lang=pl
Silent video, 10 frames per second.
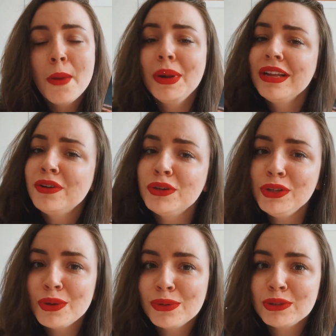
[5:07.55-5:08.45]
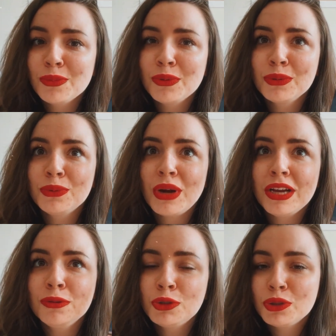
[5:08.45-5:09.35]
melancholijną osobą,
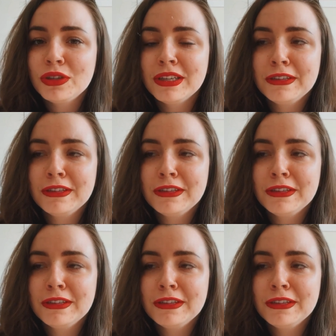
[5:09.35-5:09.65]
która już